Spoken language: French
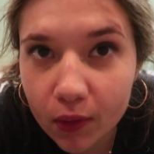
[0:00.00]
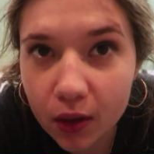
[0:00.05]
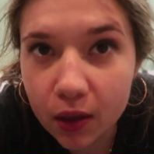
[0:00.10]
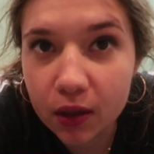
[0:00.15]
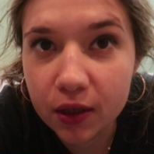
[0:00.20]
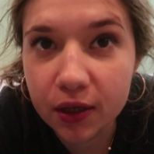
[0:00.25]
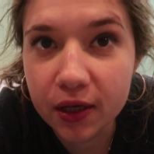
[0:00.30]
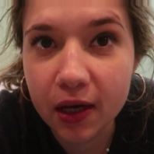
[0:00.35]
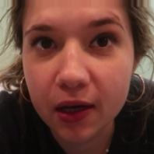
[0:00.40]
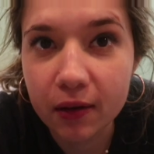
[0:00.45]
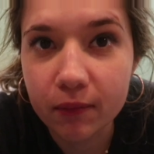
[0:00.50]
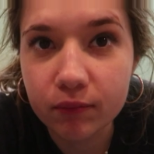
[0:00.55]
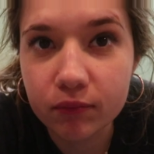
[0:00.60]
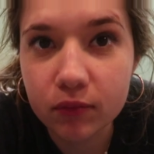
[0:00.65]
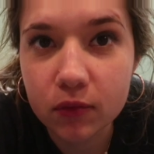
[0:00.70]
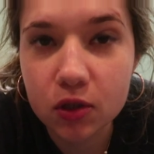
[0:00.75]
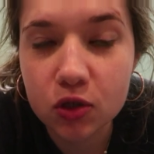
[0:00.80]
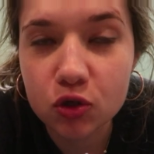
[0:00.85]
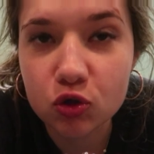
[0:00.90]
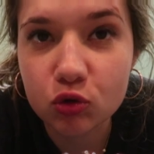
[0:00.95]
Les gars,
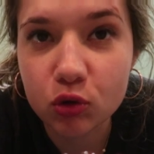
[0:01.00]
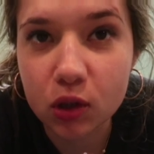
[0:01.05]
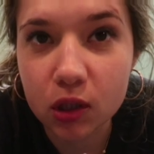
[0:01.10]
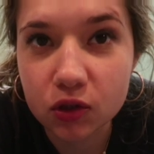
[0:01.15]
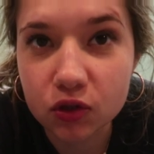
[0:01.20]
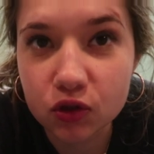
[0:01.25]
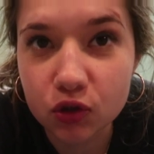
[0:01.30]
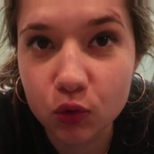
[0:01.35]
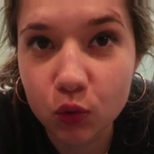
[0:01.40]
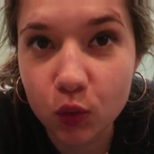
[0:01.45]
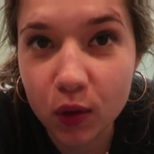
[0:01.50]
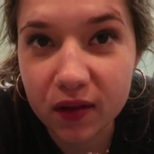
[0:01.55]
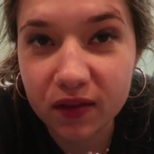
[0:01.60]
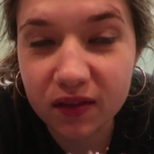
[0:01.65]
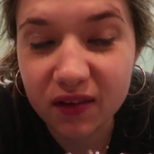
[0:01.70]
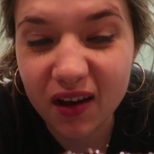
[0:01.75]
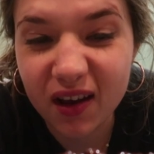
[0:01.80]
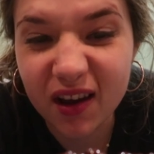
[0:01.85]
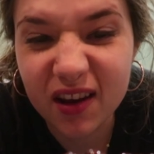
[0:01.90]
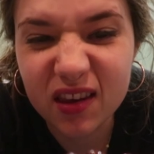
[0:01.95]
je crois que ce What
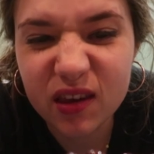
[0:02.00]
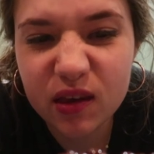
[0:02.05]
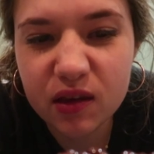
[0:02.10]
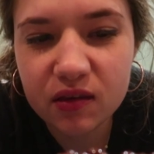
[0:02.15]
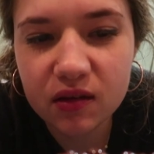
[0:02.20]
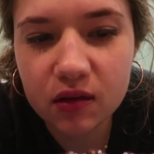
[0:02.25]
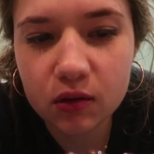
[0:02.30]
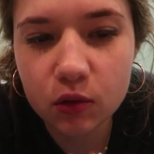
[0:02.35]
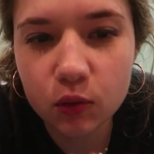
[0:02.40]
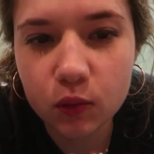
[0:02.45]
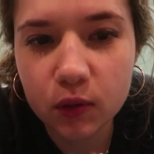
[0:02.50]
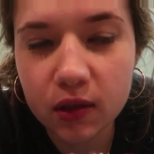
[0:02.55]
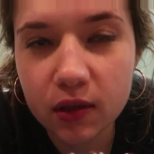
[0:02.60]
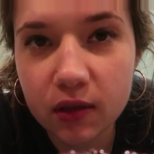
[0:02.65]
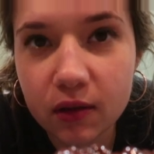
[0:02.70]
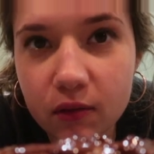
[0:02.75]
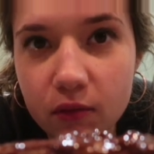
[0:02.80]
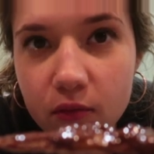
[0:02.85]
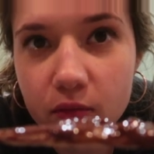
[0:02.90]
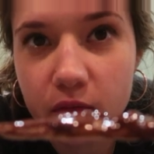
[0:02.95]
I Eat in a
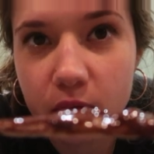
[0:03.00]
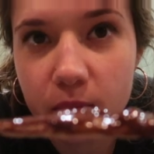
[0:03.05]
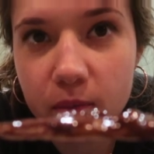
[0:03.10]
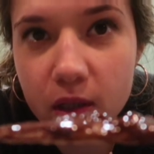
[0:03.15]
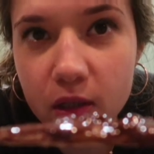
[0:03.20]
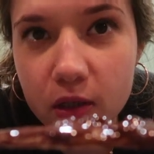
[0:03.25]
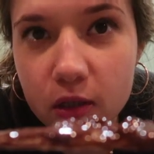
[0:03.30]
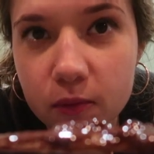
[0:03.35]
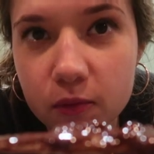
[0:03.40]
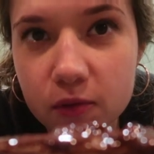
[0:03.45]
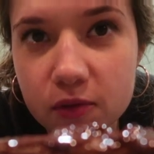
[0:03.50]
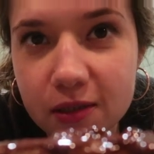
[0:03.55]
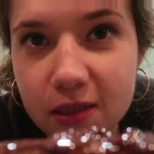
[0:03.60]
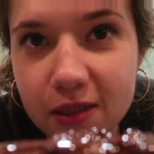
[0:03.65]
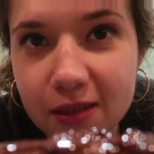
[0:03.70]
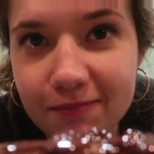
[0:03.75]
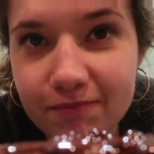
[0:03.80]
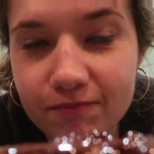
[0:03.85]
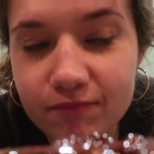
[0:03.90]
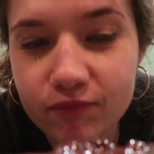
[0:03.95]
Week va bien
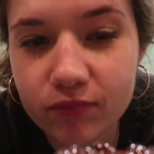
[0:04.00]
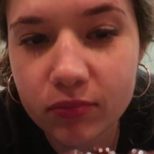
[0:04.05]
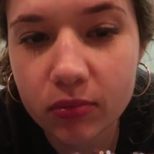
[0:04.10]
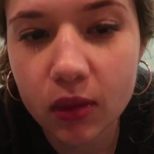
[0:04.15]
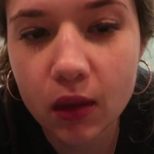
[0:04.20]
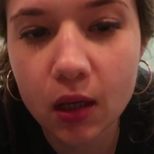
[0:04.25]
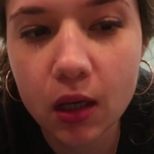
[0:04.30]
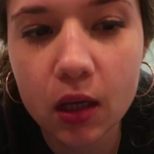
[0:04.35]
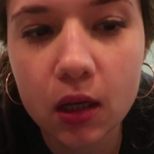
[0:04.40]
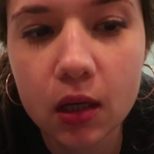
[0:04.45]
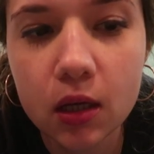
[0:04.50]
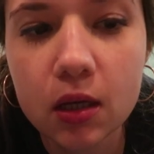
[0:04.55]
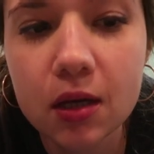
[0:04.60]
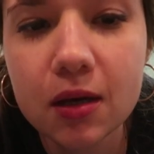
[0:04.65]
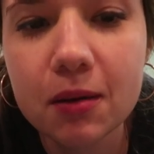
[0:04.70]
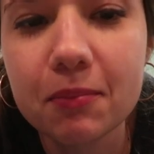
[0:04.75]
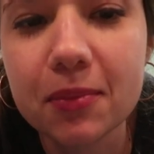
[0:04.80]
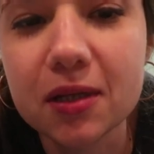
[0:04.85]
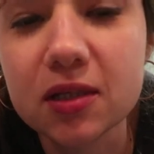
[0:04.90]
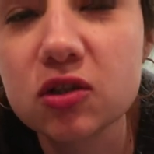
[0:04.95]
commencer.
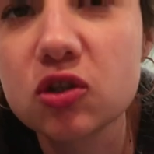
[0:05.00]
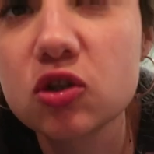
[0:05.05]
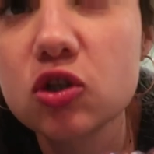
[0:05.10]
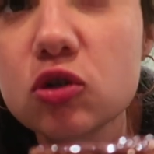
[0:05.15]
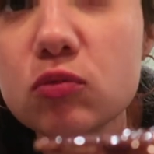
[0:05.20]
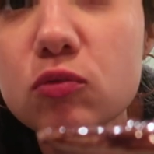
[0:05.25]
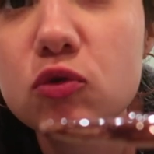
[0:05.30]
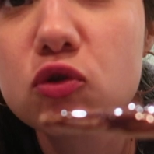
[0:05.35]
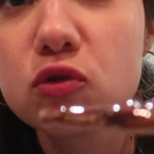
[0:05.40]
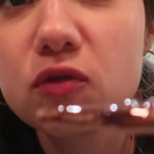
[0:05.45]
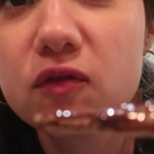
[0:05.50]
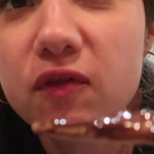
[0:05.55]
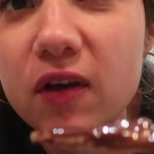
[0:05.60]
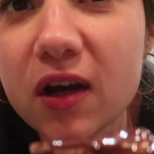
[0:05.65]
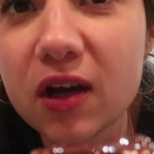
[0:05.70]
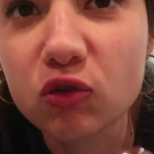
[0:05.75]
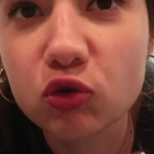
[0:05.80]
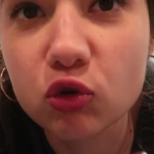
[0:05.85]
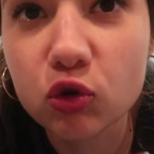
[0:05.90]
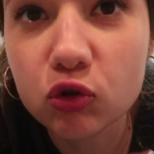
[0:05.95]
Parce que je me suis fait
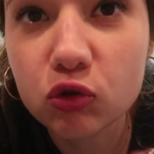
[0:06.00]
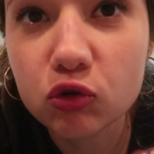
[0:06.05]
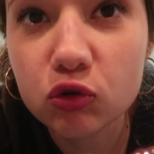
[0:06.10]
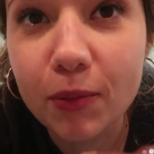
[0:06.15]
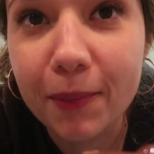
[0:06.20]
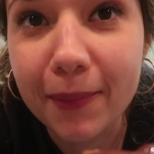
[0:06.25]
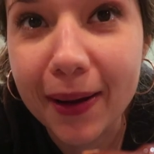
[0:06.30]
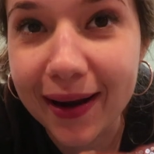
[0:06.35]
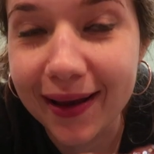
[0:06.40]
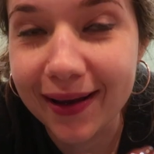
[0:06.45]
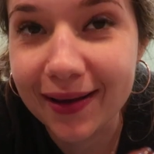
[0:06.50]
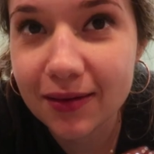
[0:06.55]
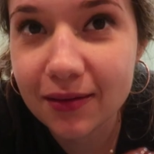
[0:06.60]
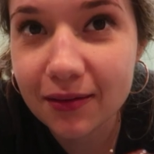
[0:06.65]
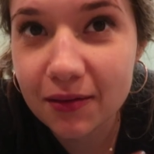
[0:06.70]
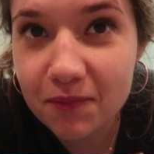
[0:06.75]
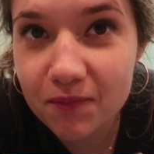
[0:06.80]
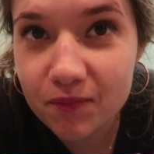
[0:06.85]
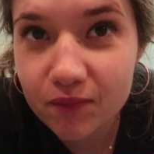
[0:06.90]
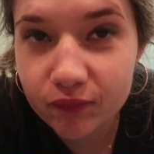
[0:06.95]
un truc de malade.
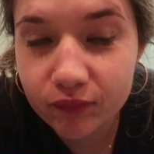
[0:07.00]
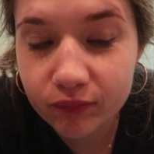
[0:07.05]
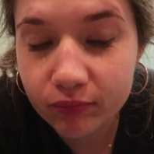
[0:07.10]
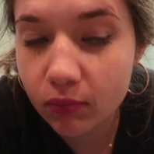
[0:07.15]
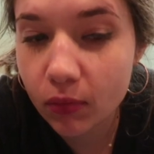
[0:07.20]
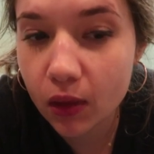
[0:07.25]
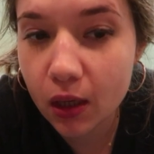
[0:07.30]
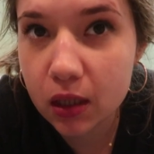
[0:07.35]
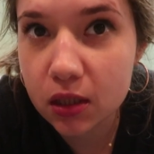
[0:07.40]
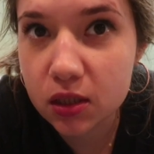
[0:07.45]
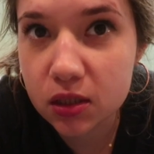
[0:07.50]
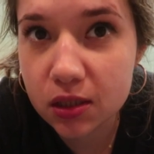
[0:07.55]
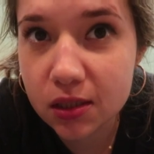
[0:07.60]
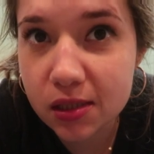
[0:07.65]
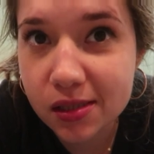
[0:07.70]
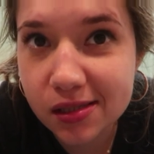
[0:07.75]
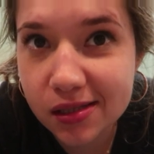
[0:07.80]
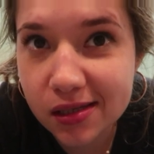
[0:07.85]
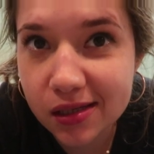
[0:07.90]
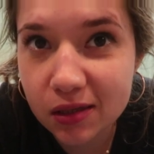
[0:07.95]

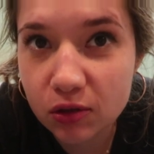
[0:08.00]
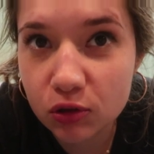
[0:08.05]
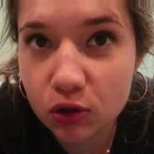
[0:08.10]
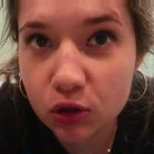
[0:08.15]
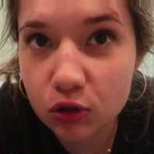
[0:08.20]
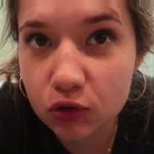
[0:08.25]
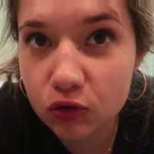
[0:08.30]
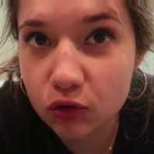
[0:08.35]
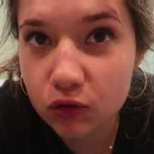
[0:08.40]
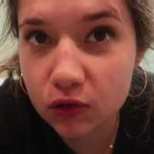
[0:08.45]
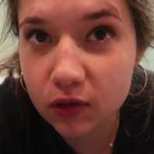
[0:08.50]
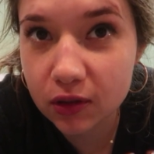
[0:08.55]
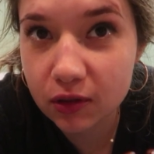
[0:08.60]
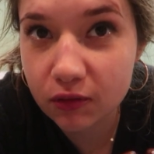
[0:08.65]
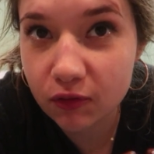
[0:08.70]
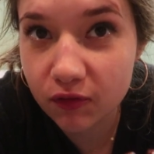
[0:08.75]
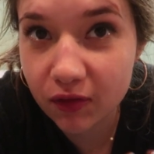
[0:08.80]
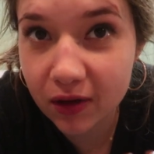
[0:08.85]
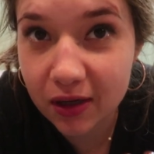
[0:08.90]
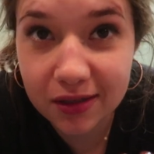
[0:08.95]
J'ai essayé de retenter
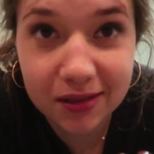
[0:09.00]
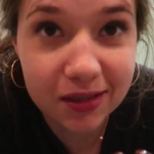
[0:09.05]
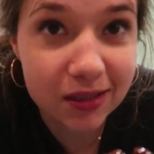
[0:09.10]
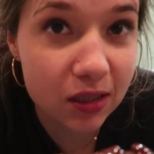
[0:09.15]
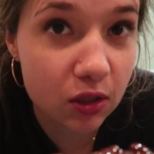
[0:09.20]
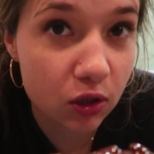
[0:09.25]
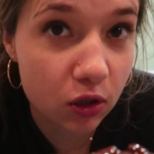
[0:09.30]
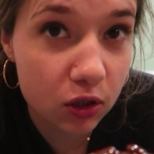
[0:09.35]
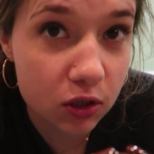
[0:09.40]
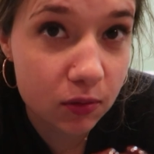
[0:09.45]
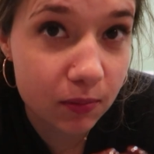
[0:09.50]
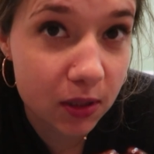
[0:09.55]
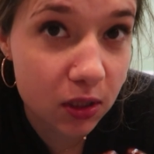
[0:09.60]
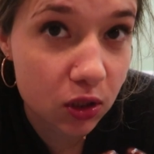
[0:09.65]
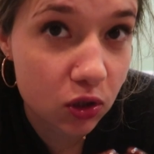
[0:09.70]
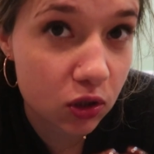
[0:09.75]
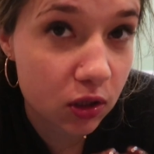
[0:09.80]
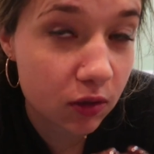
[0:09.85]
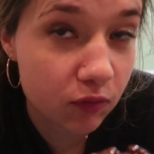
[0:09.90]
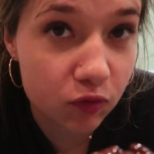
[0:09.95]
de faire un sneakers parce
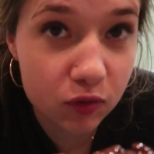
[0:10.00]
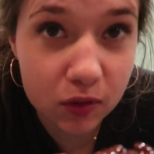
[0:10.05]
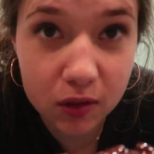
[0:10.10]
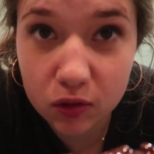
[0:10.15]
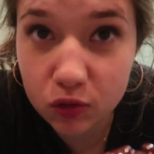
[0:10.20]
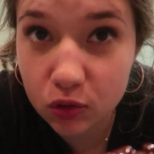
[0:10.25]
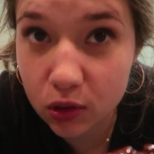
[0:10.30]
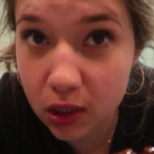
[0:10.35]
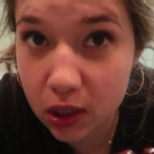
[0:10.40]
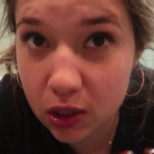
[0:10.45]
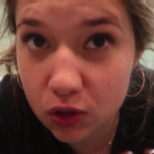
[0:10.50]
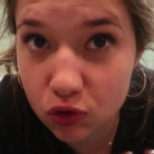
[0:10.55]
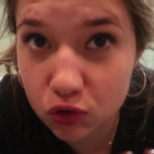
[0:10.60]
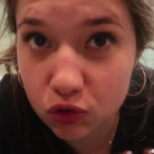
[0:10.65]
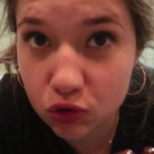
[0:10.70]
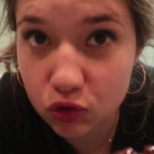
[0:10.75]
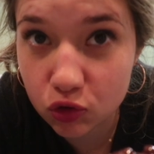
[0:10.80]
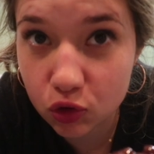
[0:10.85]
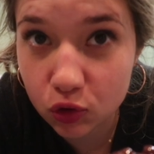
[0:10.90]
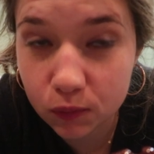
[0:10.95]
que j'ai vu ça sur les réseaux
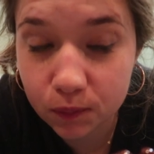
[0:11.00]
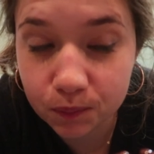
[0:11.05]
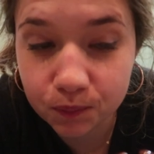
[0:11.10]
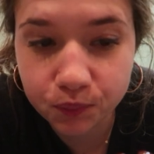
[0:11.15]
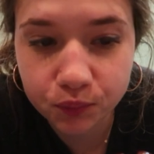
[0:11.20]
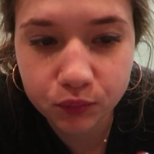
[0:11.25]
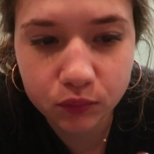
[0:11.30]
sociaux.